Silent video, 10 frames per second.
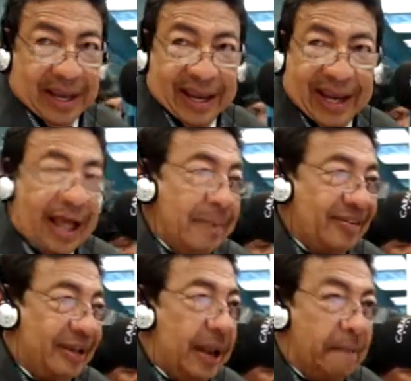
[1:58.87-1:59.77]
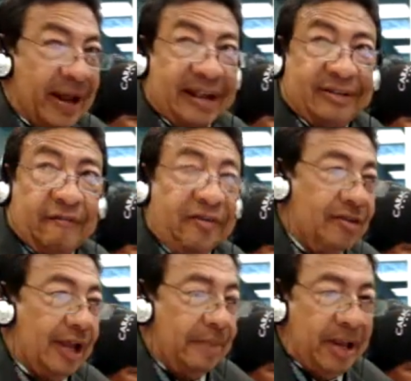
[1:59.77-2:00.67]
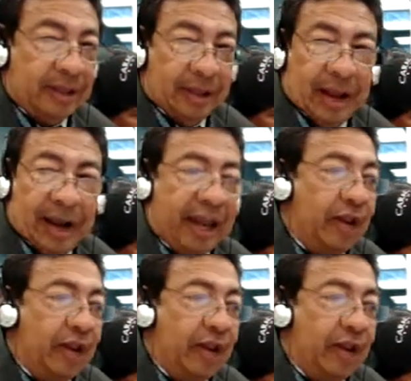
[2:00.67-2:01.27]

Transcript: Y además se le parece físicamente. Aquí